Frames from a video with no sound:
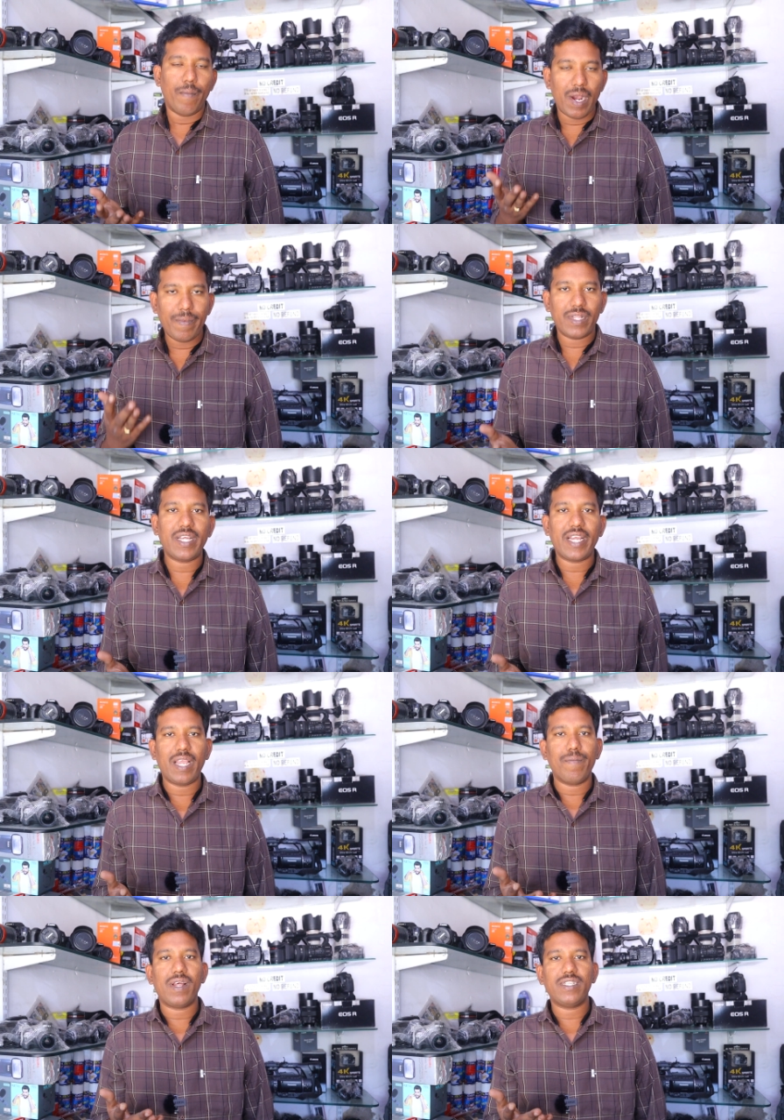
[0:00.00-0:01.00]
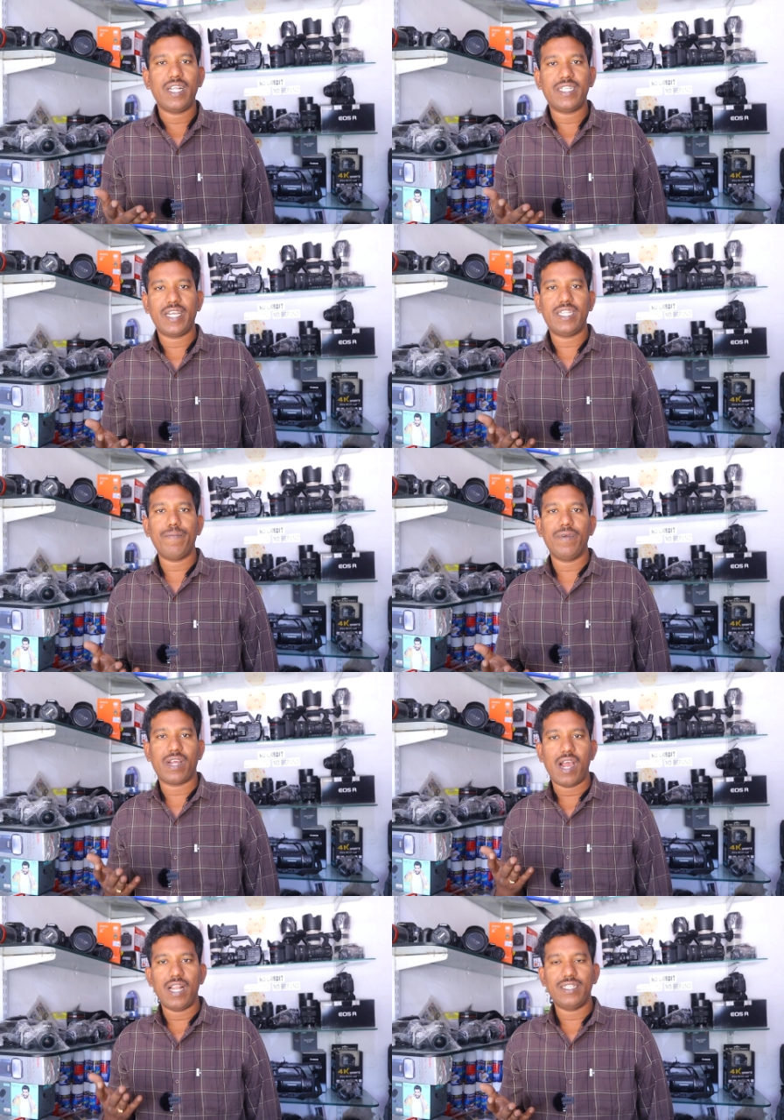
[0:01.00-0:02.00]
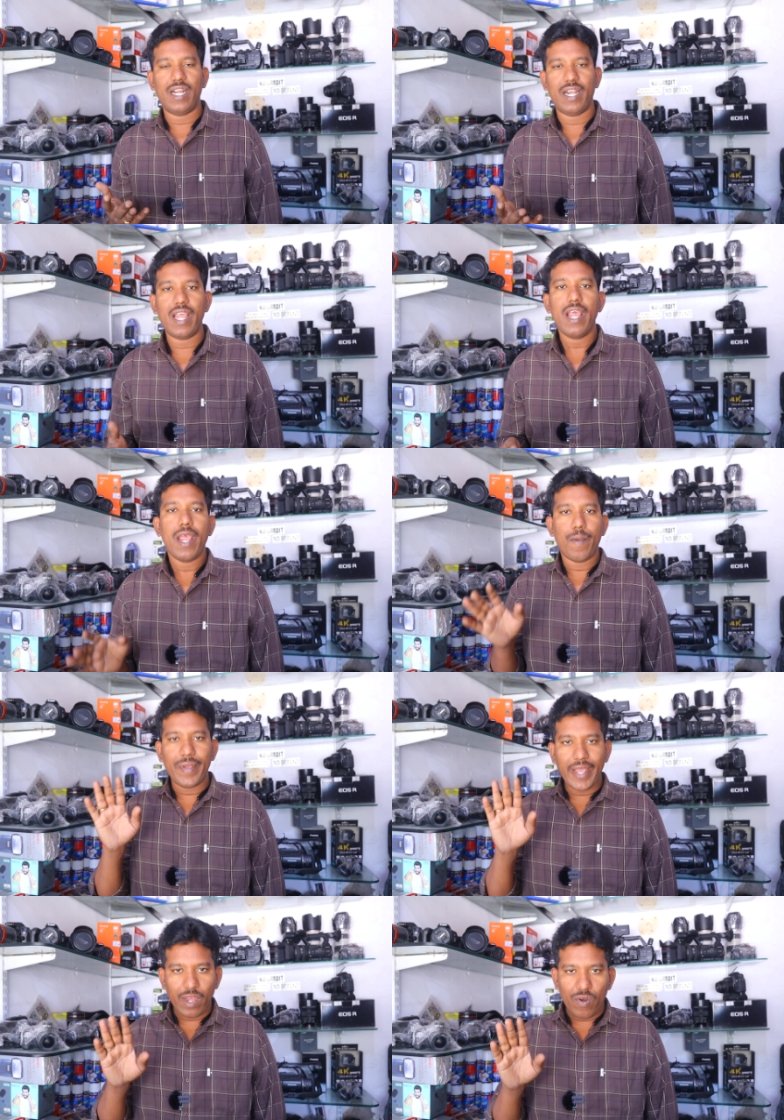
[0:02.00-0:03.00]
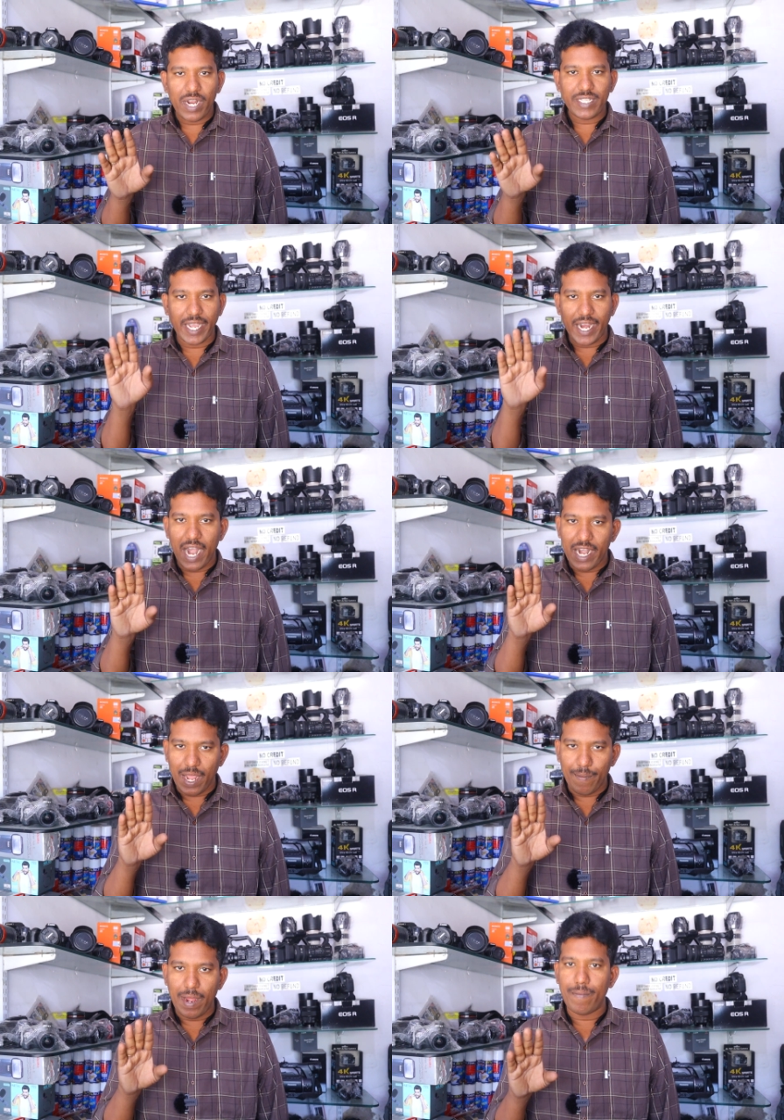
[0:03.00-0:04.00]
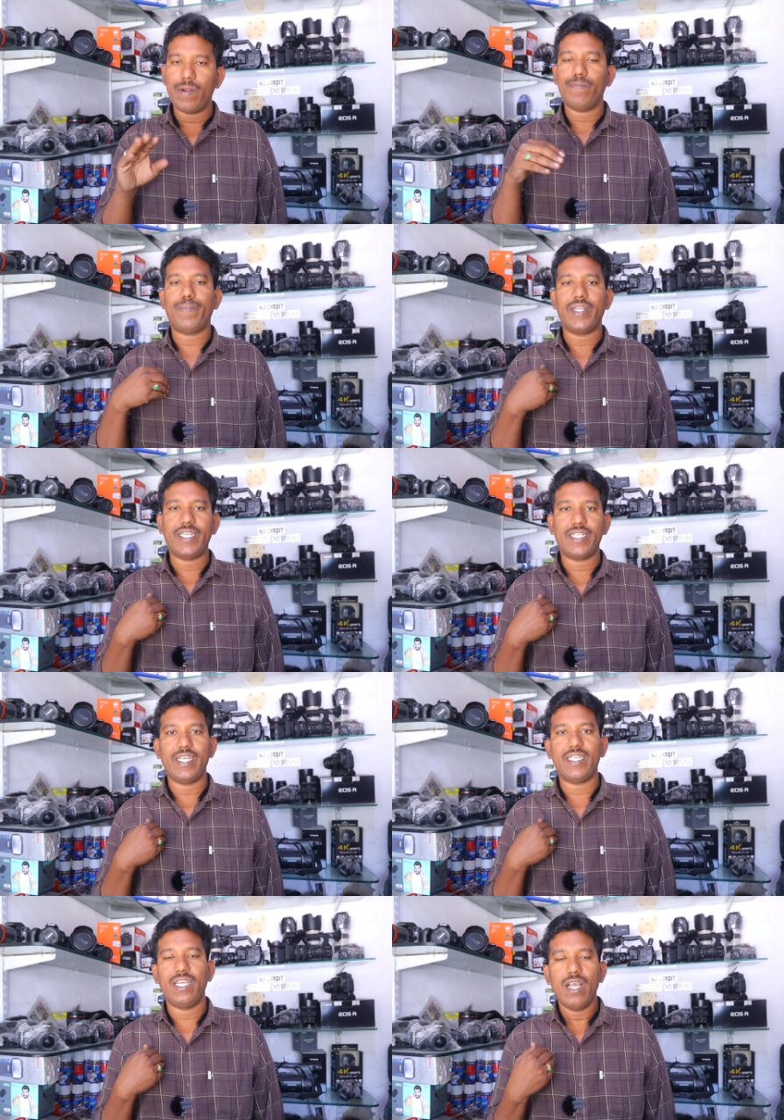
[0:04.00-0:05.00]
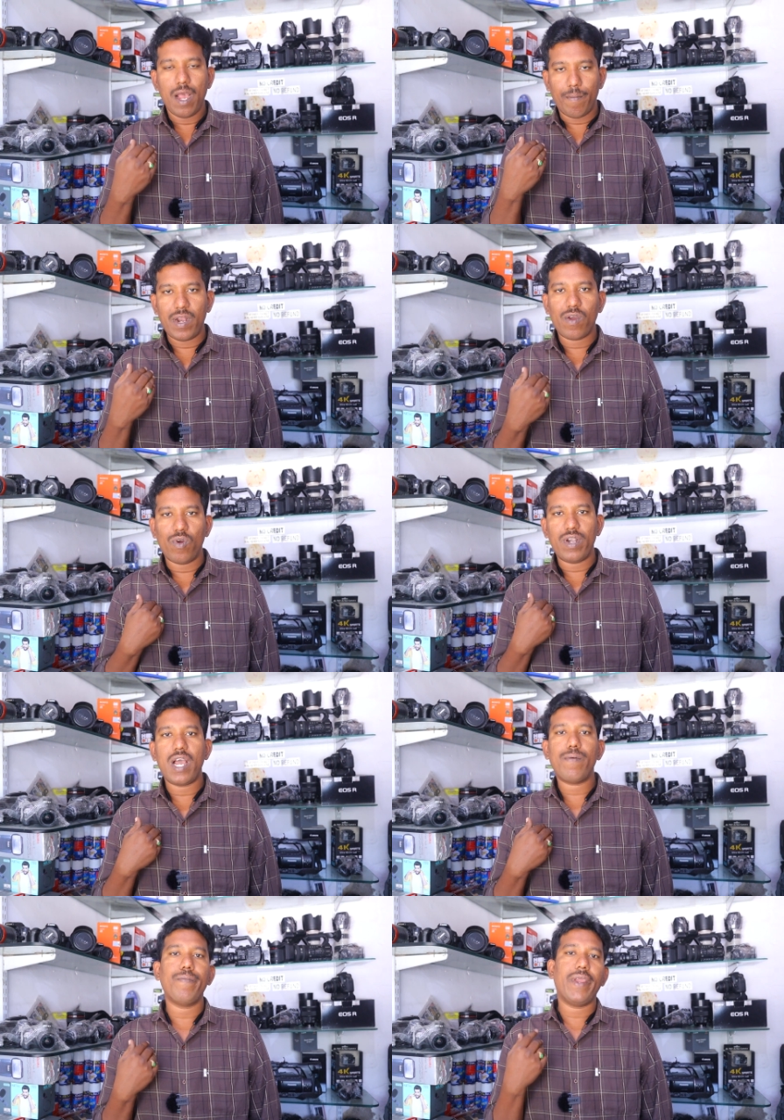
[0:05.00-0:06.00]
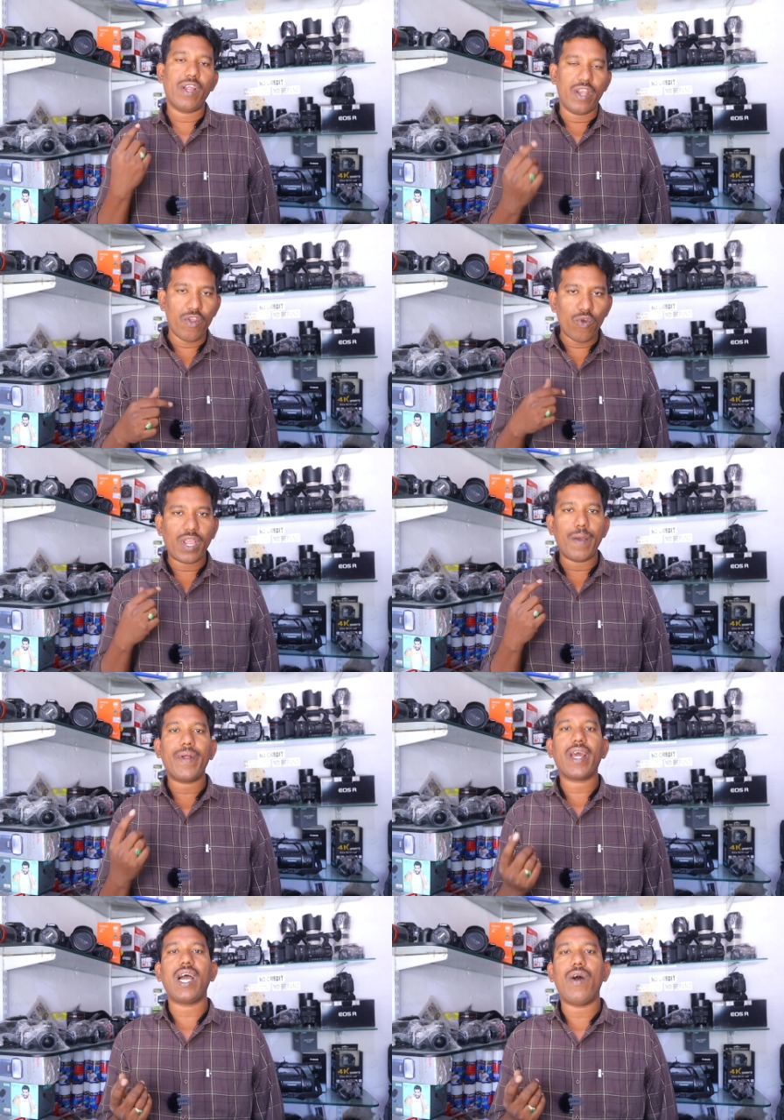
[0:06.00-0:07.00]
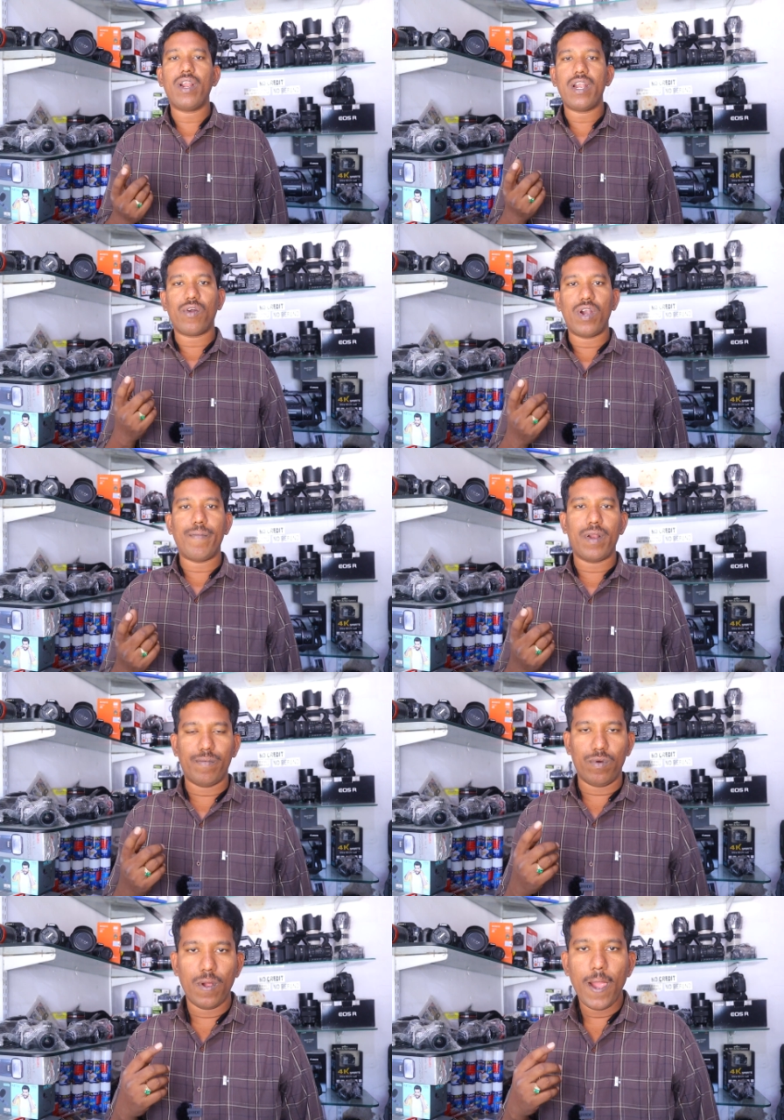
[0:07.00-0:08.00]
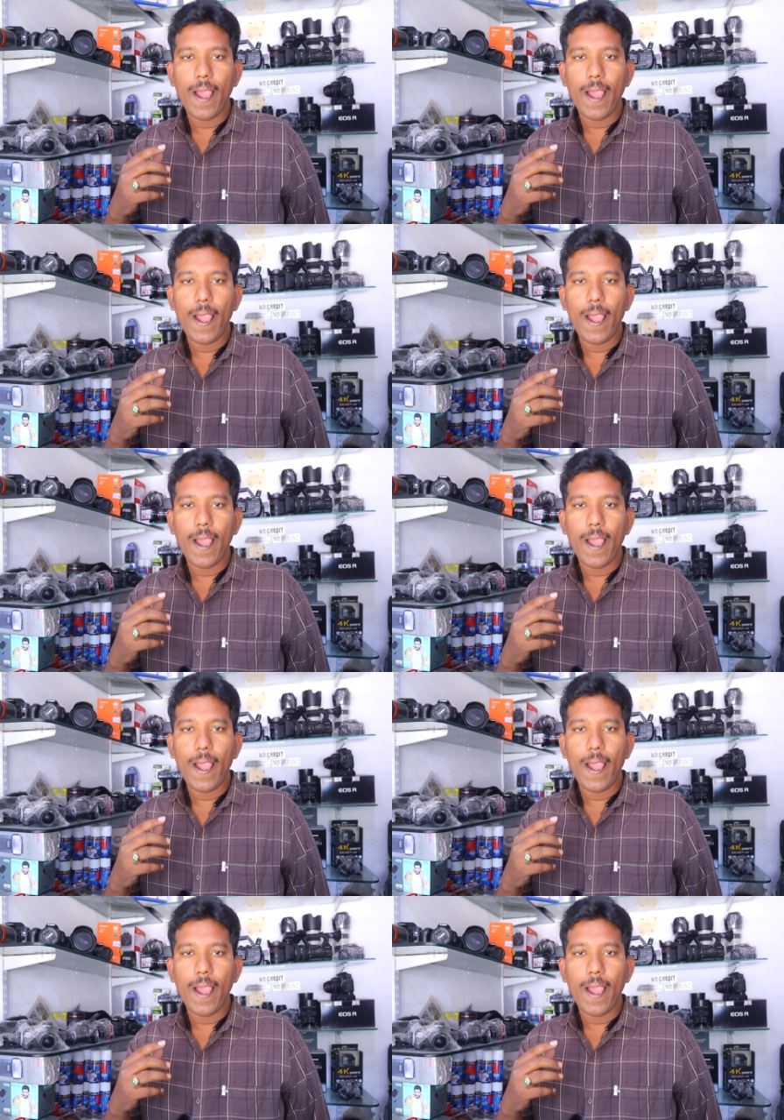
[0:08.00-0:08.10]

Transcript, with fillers: మనం అంతా కెమెరా సెల్స్కి అయితే మీరు కాల్ చేయండి మీ దగ్గర ఉండే సెకండ్ హ్యాండ్ కెమెరా మనం పర్చేజ్ చేసి మనం కొంటాము మీకు న్యూ కెమెరా కావాలన్నా కూడా మనము